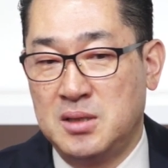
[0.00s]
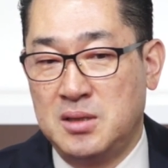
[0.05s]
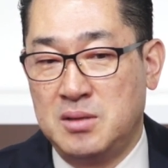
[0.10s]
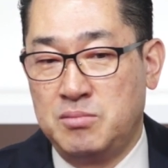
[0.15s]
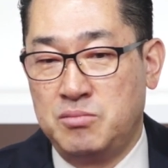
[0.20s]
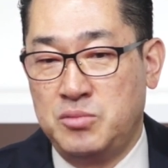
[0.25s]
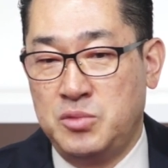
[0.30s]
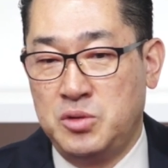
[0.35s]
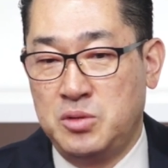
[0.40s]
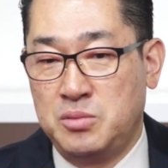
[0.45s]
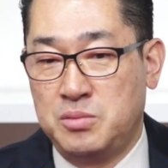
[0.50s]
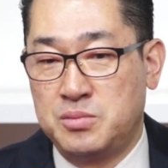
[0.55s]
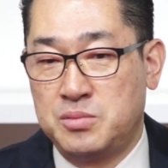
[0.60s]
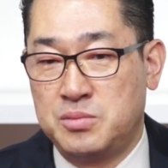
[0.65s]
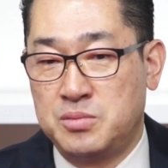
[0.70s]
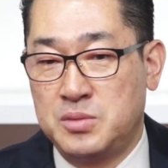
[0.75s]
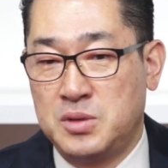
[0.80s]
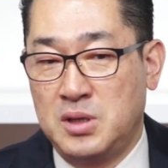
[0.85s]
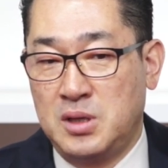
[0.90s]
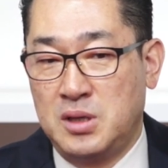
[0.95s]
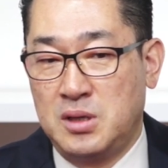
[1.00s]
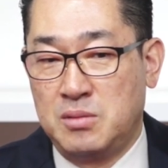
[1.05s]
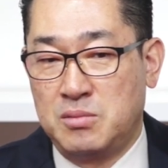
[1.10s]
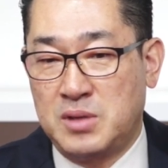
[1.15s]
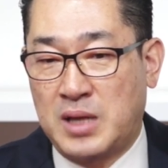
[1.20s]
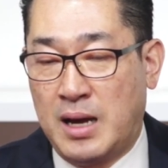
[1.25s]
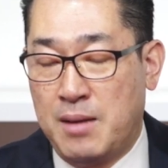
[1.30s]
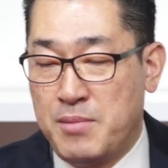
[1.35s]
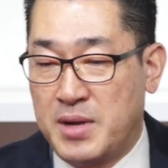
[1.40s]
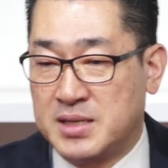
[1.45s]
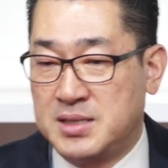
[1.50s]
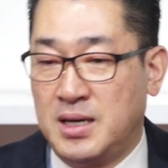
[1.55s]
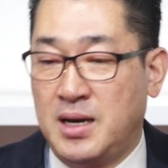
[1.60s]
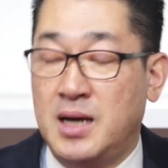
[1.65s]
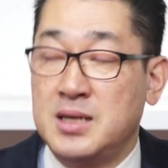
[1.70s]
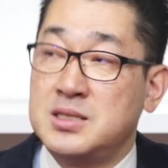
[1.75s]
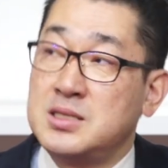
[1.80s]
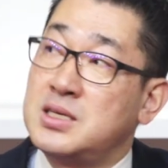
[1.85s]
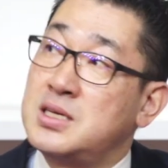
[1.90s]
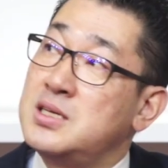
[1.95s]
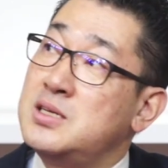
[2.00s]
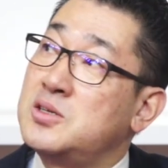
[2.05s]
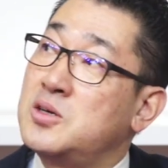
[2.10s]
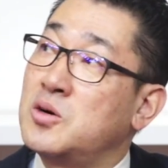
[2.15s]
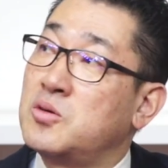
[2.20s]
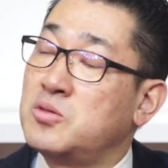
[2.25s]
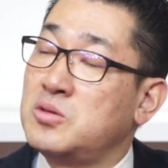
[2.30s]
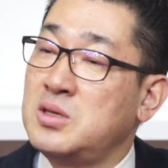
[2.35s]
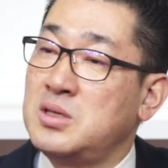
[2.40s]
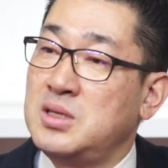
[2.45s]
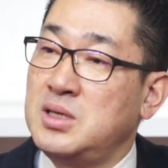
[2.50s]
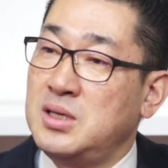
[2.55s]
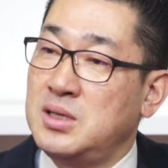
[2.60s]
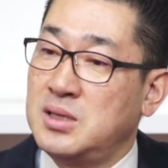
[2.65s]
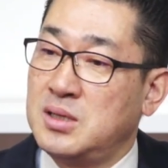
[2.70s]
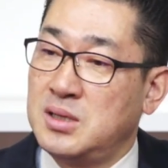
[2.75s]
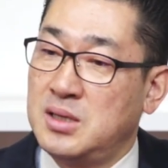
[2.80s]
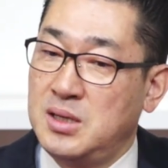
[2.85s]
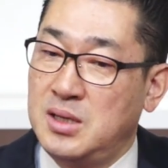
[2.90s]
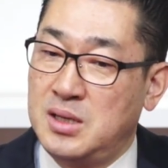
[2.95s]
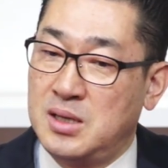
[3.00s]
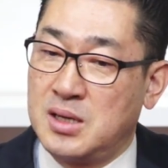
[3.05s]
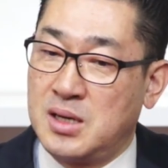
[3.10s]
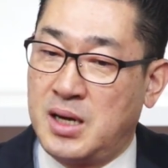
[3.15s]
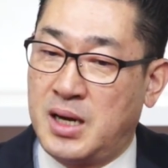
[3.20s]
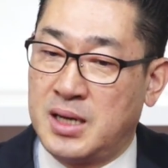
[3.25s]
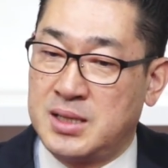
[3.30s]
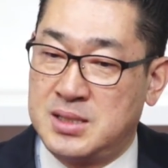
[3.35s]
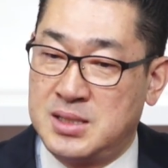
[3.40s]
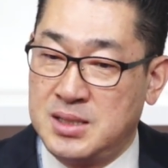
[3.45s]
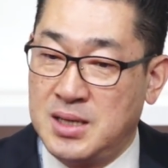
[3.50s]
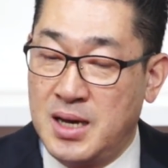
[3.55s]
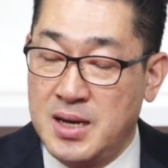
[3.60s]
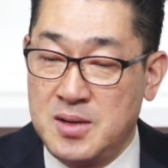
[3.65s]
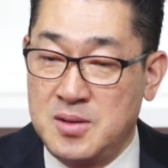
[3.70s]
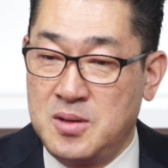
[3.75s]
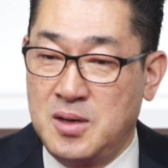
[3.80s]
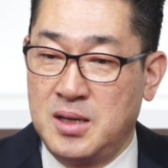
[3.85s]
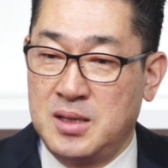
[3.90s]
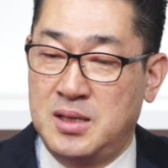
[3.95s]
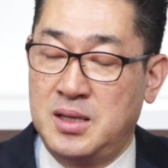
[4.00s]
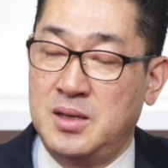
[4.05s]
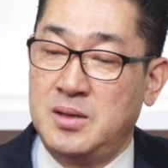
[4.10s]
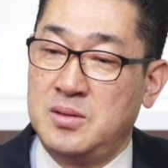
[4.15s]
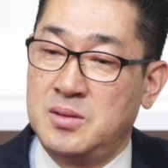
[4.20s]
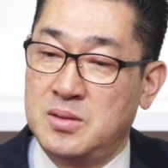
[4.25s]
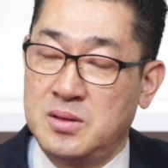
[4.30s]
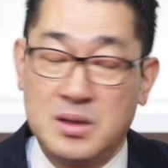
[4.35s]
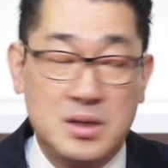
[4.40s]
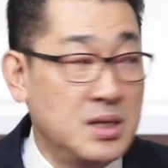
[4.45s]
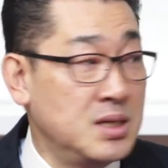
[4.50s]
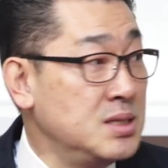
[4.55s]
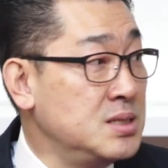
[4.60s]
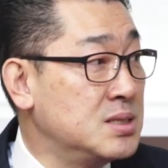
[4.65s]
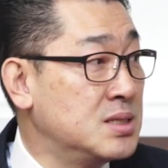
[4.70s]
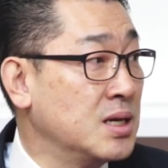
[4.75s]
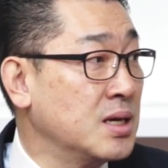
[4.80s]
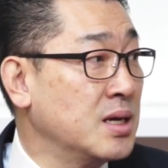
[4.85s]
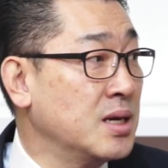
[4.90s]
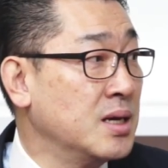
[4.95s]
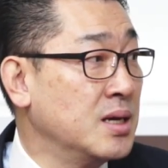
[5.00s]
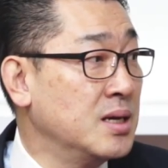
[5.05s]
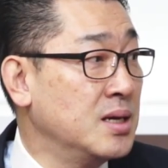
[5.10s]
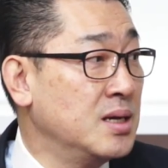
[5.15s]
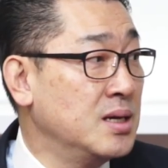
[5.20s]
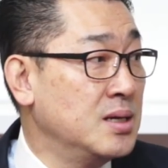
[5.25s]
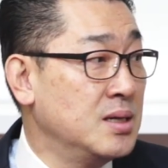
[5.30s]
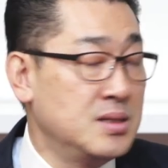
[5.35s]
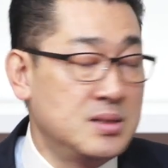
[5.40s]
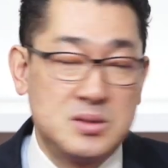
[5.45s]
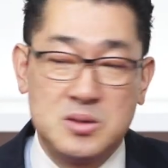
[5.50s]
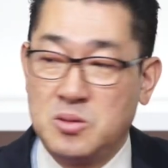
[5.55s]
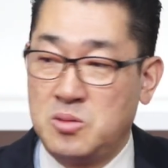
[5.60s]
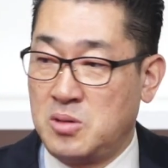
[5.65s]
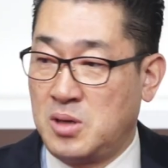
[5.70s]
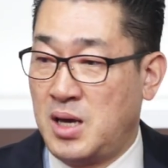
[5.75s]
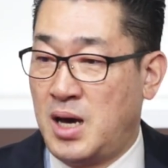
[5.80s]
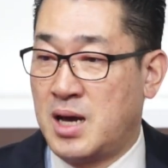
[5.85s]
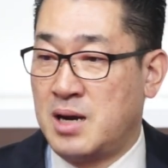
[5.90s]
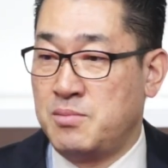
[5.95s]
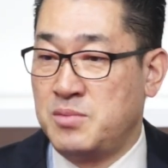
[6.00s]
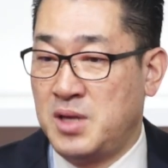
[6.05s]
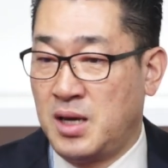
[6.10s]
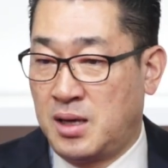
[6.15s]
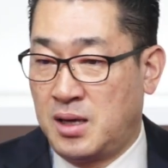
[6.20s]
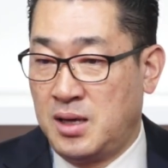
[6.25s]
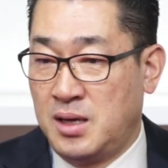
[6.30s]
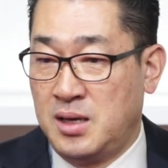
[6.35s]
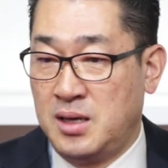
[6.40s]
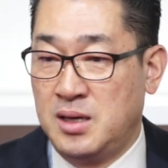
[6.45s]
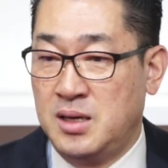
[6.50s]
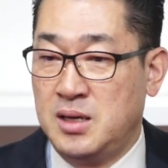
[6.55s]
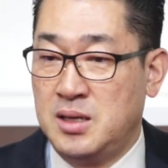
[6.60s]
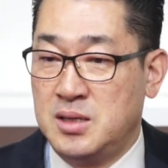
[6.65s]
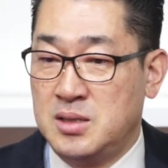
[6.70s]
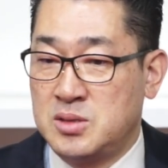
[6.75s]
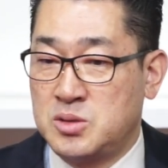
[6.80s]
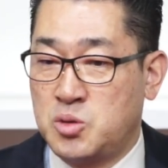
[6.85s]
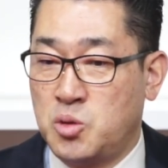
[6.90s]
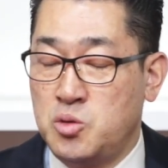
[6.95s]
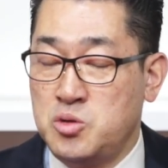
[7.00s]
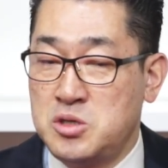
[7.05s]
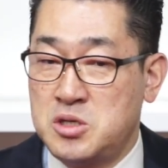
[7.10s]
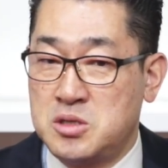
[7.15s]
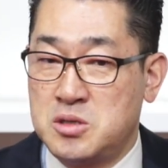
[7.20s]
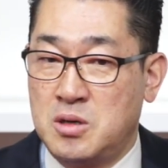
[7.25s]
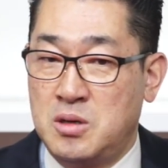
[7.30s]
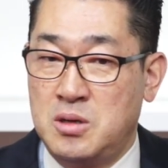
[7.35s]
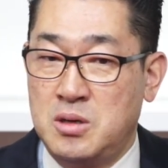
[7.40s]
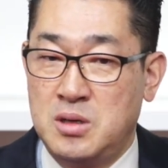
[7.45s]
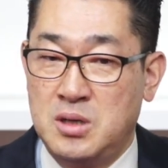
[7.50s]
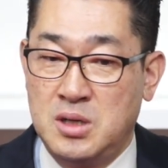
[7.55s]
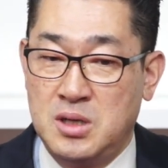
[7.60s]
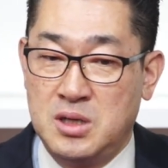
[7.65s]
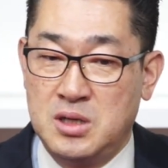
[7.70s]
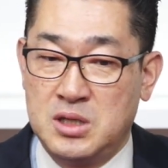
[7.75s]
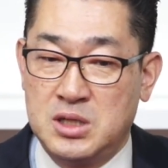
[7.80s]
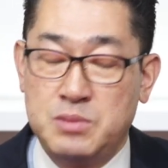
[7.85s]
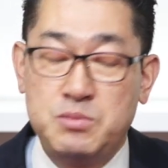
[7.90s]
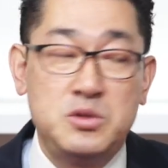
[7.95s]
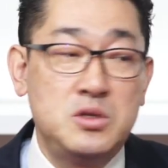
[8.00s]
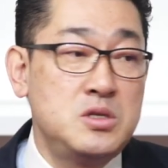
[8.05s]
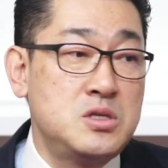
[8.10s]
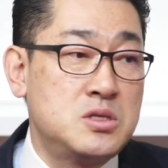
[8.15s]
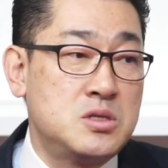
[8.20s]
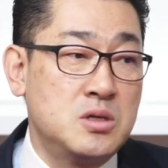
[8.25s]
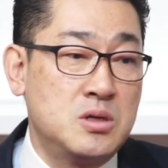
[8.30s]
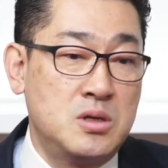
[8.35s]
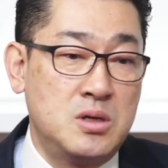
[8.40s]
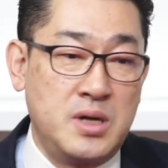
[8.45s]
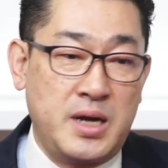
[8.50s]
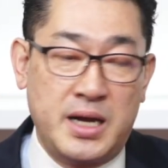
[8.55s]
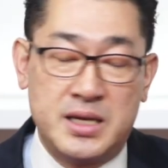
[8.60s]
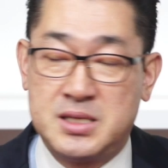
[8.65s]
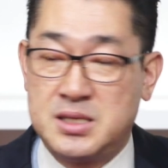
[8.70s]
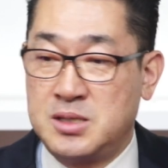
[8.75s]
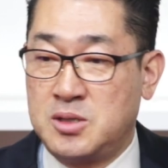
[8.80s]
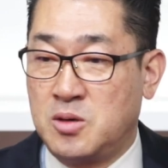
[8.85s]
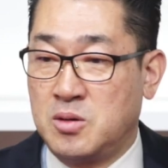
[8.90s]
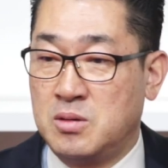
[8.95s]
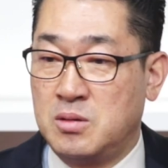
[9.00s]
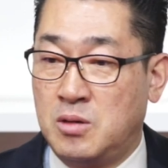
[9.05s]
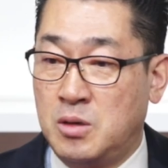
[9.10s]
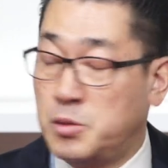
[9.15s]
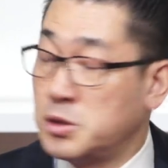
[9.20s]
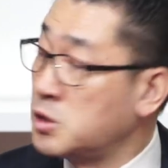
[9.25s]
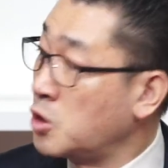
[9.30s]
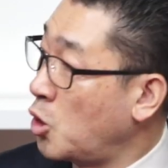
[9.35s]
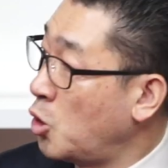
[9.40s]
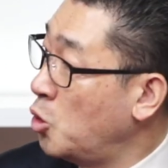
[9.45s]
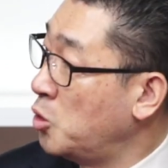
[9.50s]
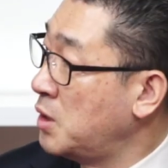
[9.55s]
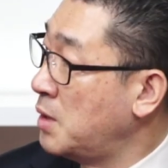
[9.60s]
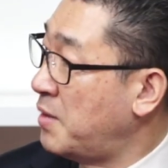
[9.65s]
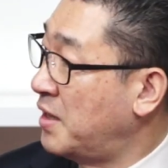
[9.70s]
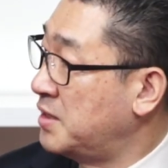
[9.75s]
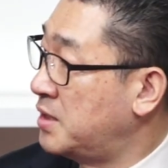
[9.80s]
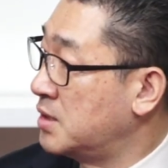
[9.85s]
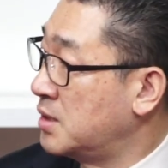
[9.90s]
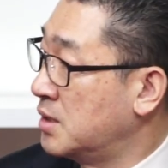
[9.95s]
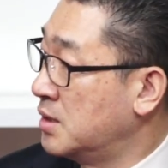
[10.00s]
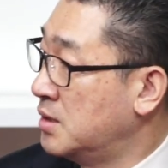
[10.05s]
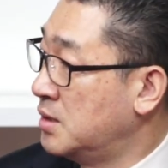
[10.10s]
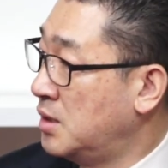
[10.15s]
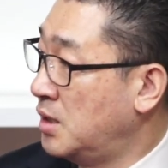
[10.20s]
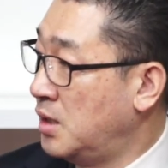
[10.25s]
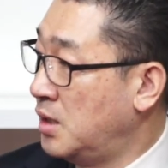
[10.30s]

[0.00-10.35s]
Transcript: 뭐 다 마찬가지 길을 걷고 있는데 같이 가는 것 같아요. 그 인생에. 서로 이렇게 아름답게 음. 좋은 시절 힘든 시절을 같이 겪 어, 벌써 결론 내면 안 되잖아. 그니